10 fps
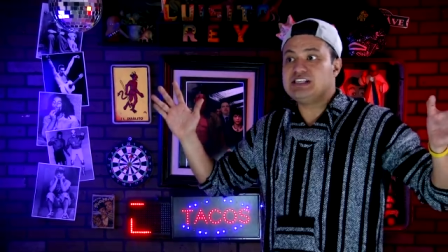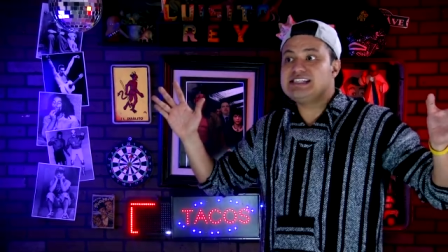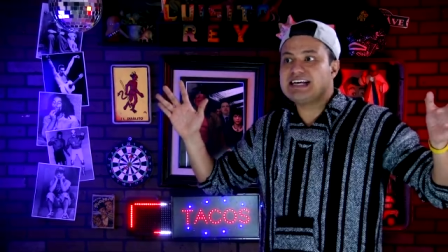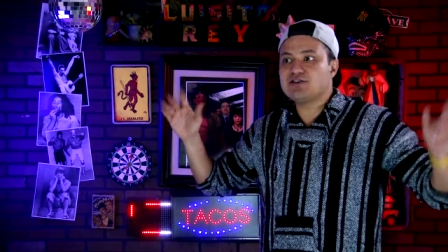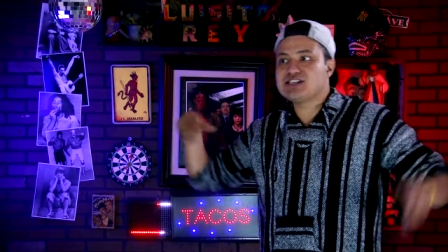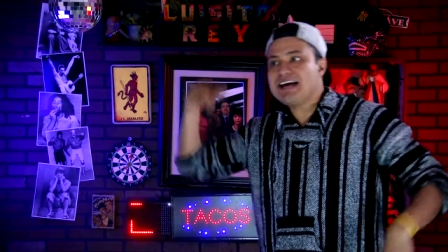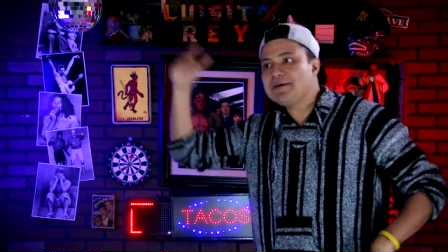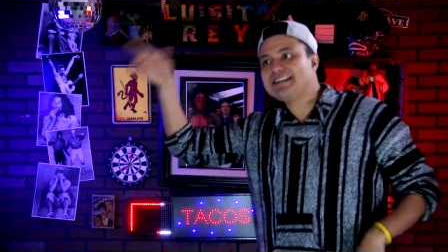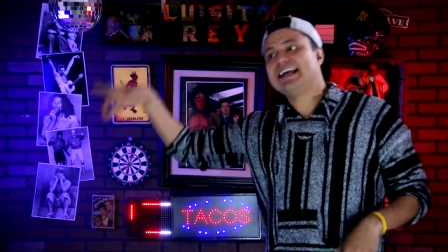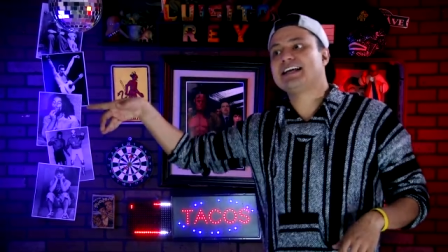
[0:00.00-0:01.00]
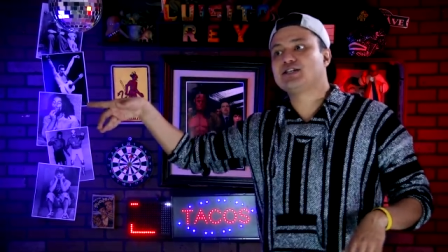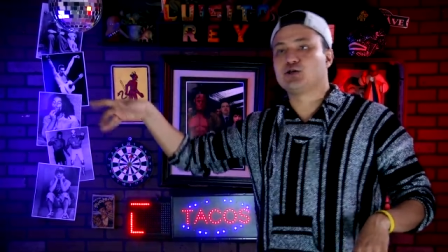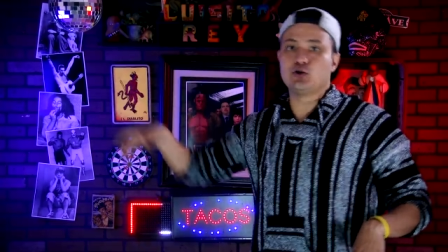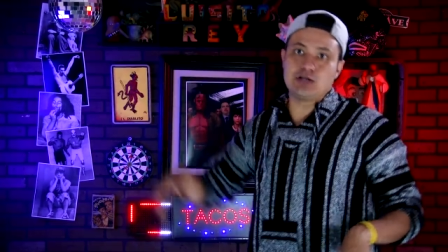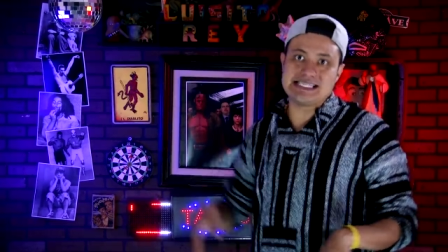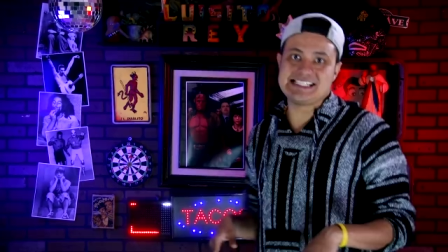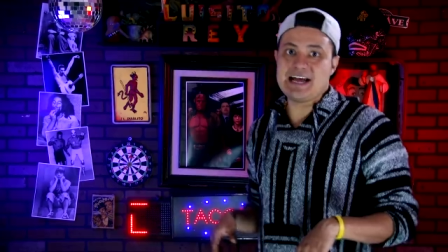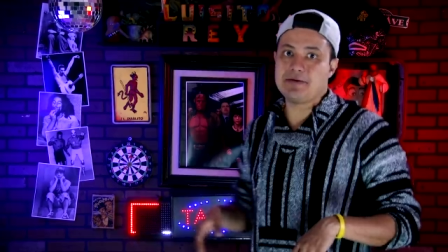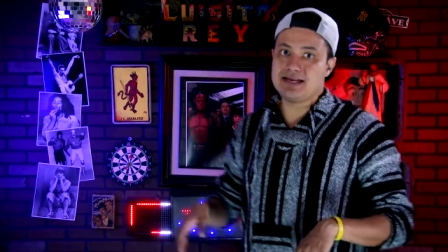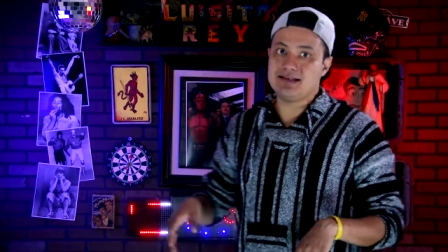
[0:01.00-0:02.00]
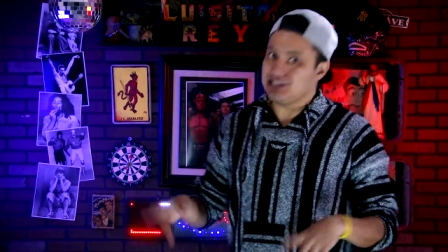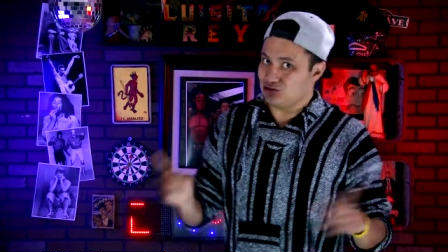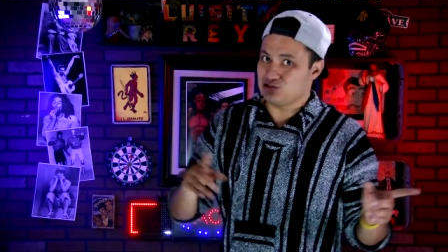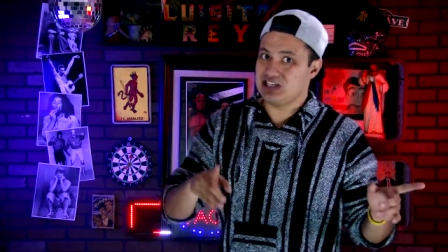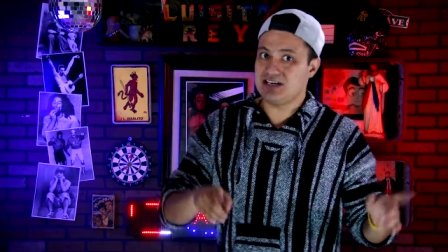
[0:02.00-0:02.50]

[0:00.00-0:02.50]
sinceros, la verdad solo la saben sus